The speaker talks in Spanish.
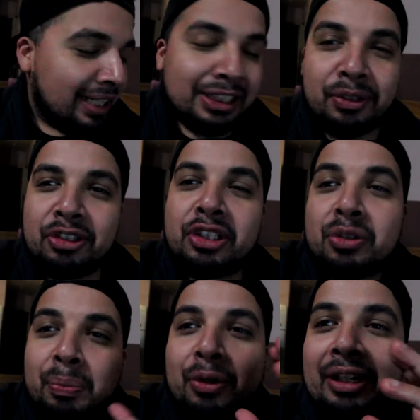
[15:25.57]
Este video se
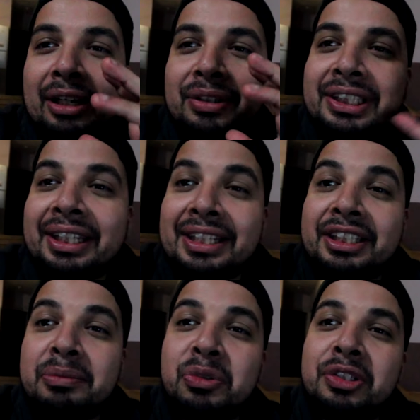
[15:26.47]
hizo un poco largo así que
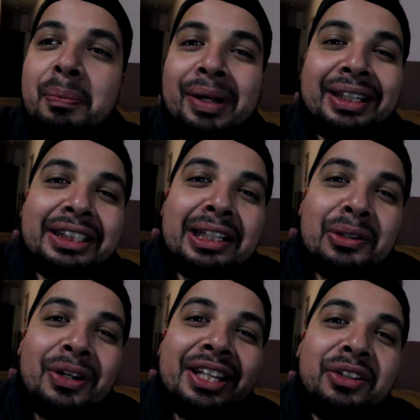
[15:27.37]
decidimos
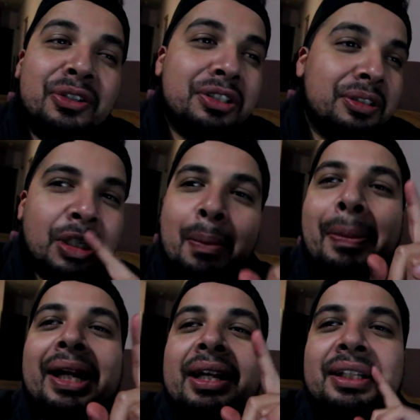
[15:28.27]
partirlo en dos
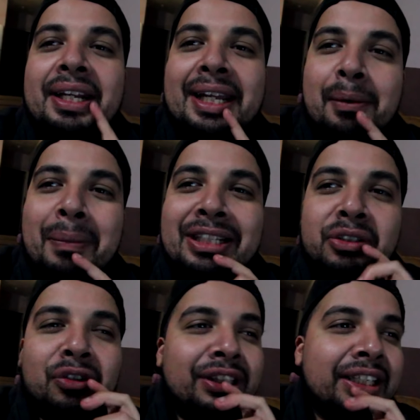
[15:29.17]
para tener más
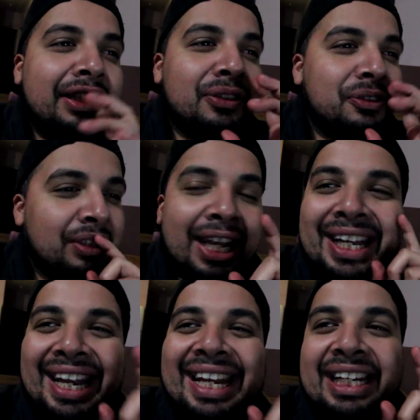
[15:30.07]
contenido
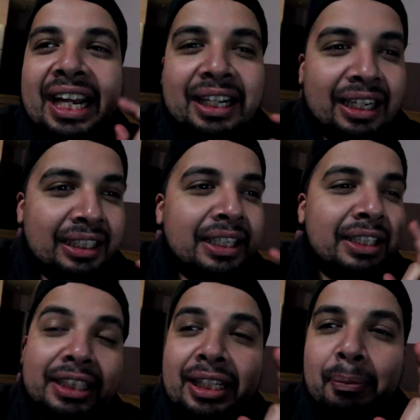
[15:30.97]
en el canal.
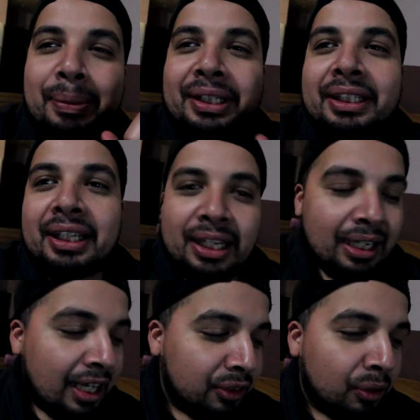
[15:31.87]
Y aparte
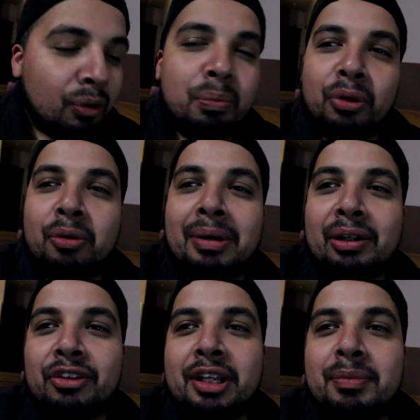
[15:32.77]
que ando un poco
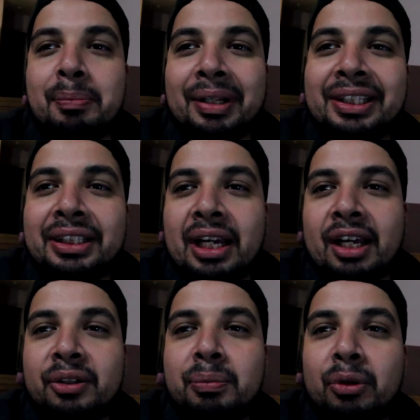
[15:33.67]
malo de mi patita,
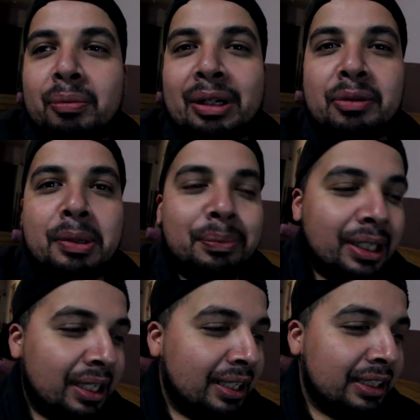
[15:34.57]
ando un poco malo de mi
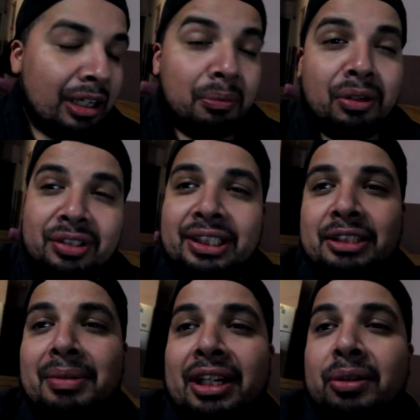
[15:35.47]
pie y a lo mejor esta
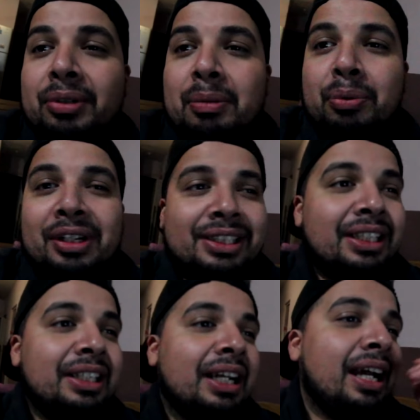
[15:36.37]
semana no voy a poder
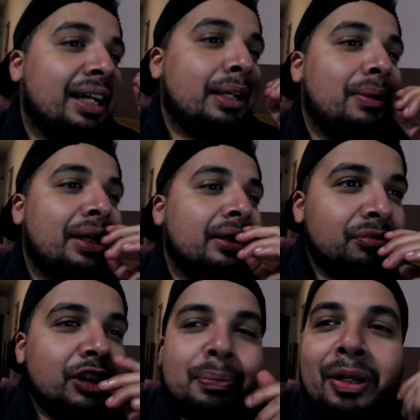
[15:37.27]
salir a grabar.
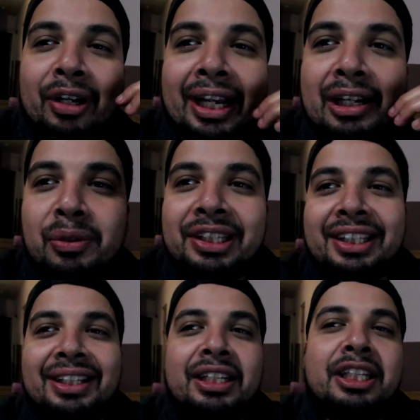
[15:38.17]
Espero que lo
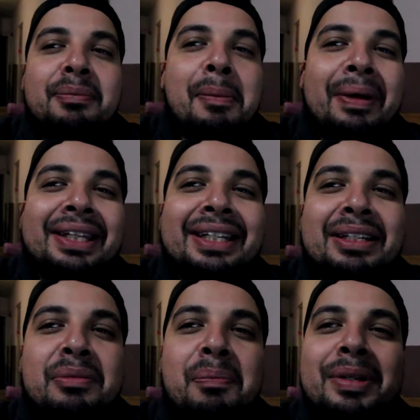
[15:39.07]
entiendan y me
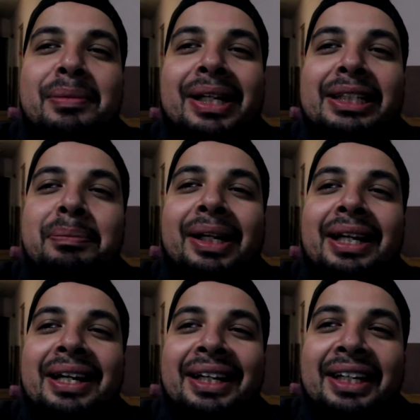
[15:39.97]
manden vibras
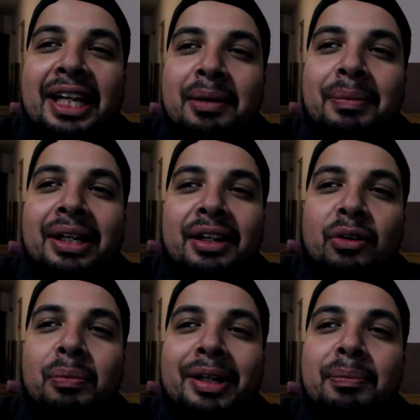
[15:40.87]
para me
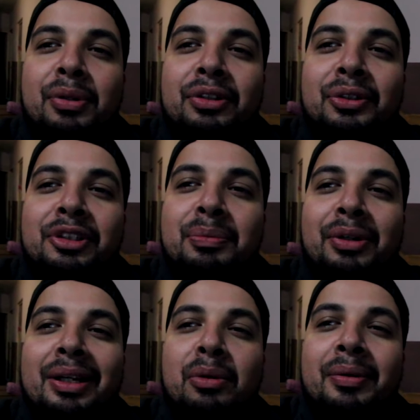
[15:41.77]
recupere pronto y
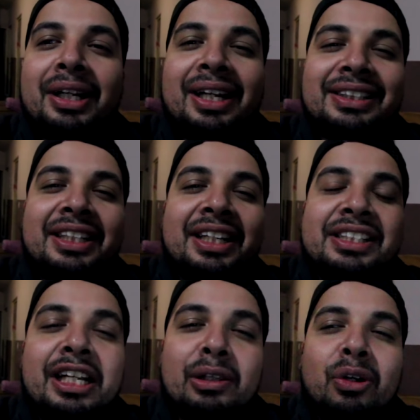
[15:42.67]
pueda volver a salir a
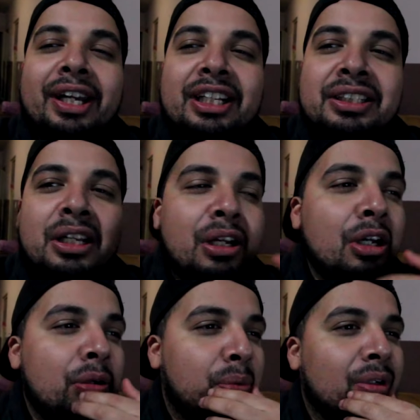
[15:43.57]
hacer loqueras
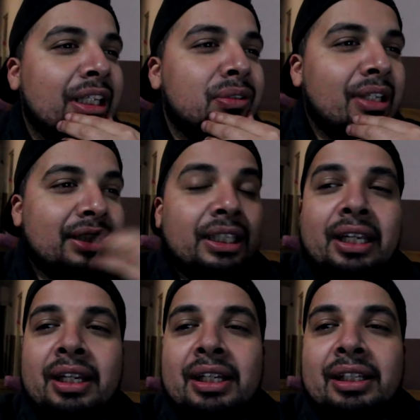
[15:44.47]
por la ciudad. Así
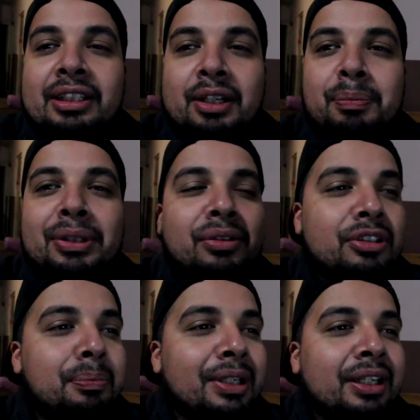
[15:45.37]
que les repito, no
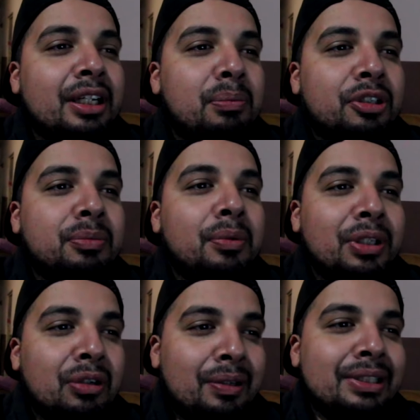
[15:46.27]
se pierdan el próximo
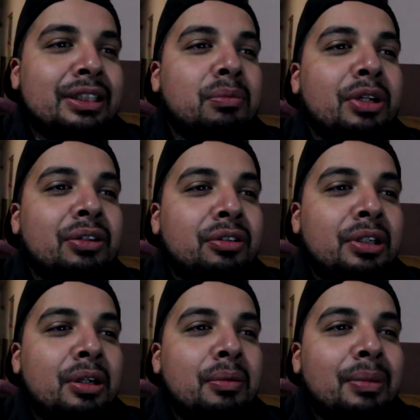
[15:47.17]
video que va a estar bueno,
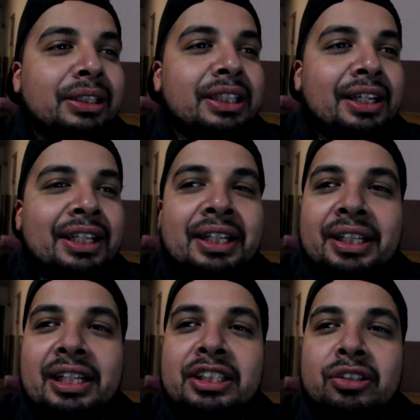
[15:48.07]
va a estar
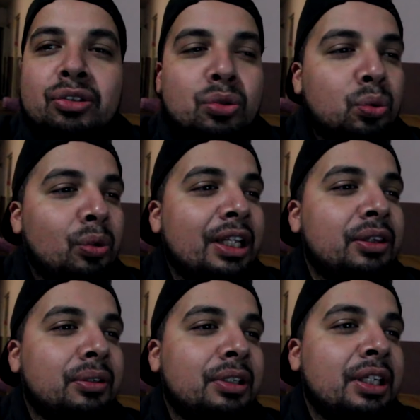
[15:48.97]
delicioso,
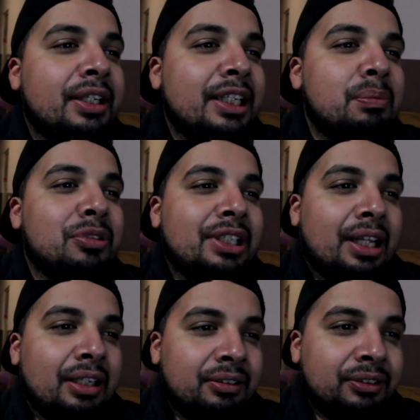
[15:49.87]
suculento. Y pues
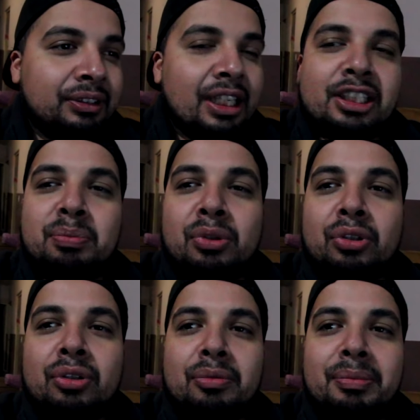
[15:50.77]
nada, gracias por
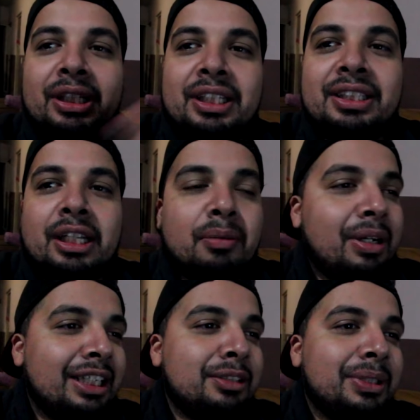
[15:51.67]
todo. Mi Instagram,
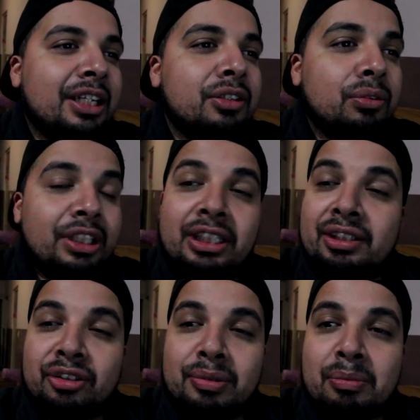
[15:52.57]
Alex Villanueva, y
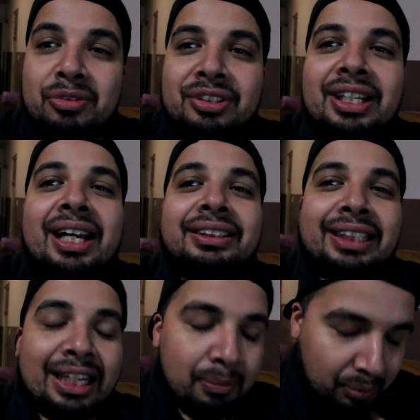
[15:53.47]
nos vemos
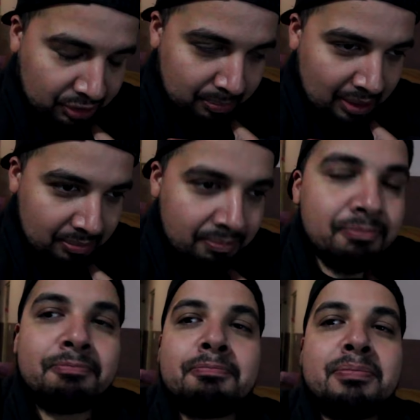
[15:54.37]
hasta la próxima.
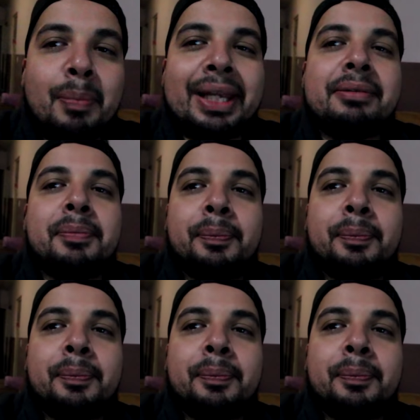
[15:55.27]
Bye.